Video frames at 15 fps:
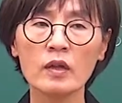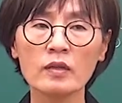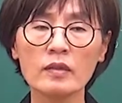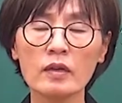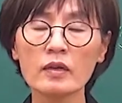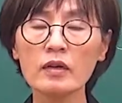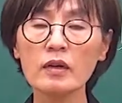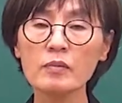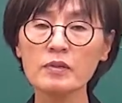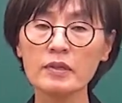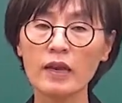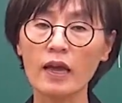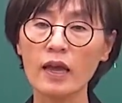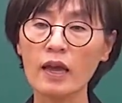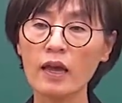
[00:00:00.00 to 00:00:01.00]
이제
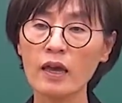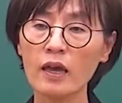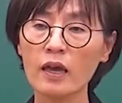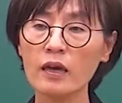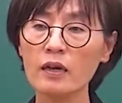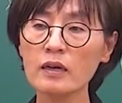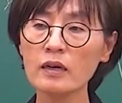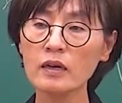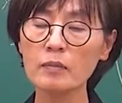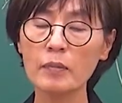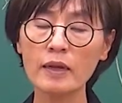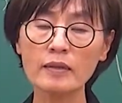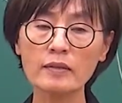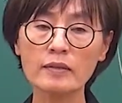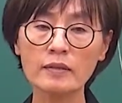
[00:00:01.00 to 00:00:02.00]
응급실에
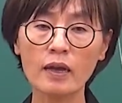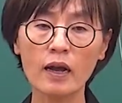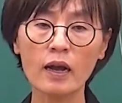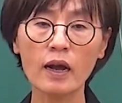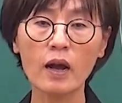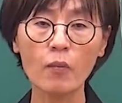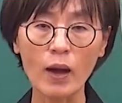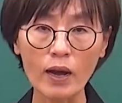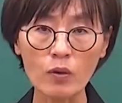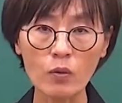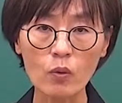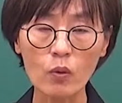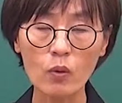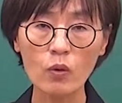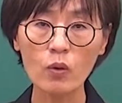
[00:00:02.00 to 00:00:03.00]
응급환자가
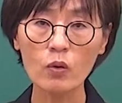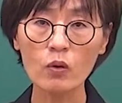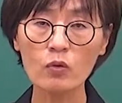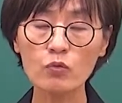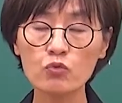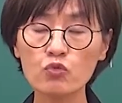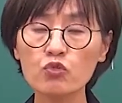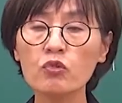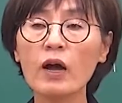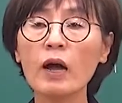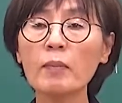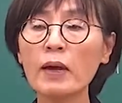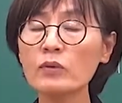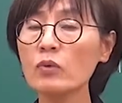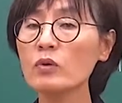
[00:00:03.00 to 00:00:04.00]
왔고
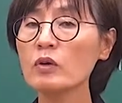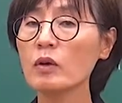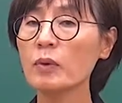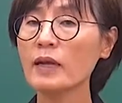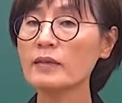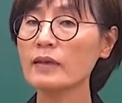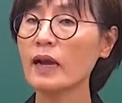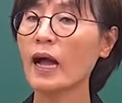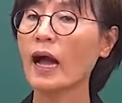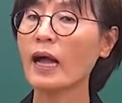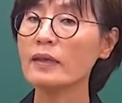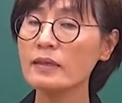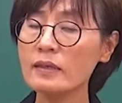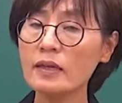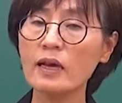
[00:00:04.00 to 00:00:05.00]
누가 봐도 응급 환자가
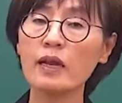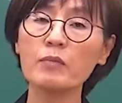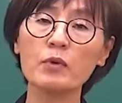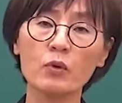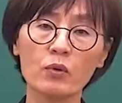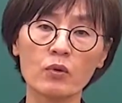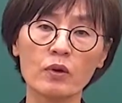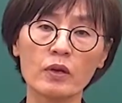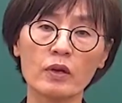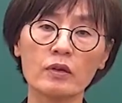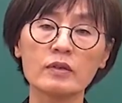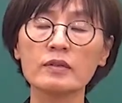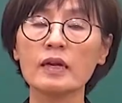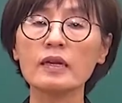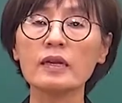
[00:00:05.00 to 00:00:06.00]
아닌 사람이 온 거예요.
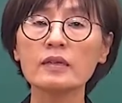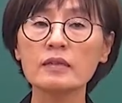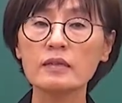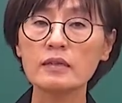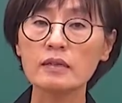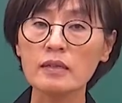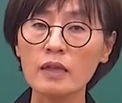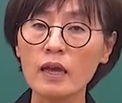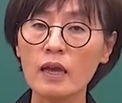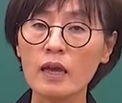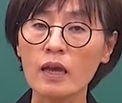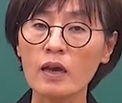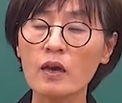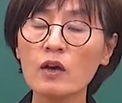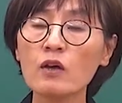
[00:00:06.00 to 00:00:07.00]
자, 이랬을
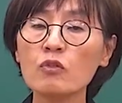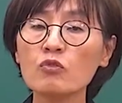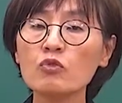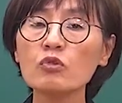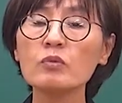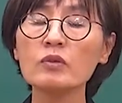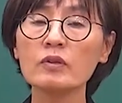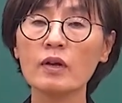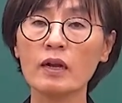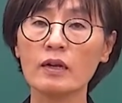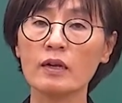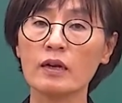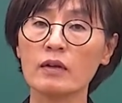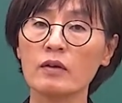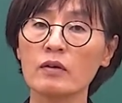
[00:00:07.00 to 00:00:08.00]
때 누구부터
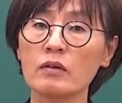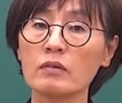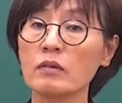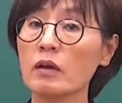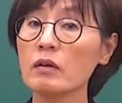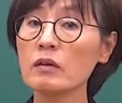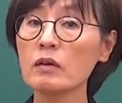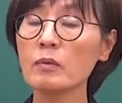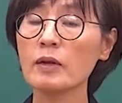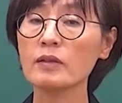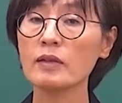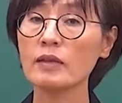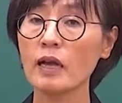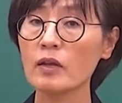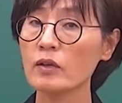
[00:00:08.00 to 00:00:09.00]
할까요? 네, 응급
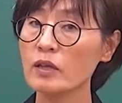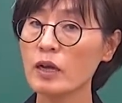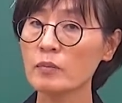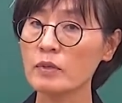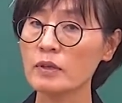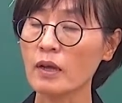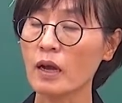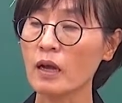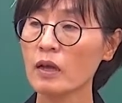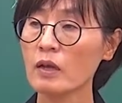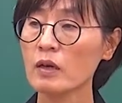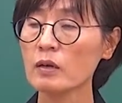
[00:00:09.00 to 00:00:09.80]
환자 당연히 합니다.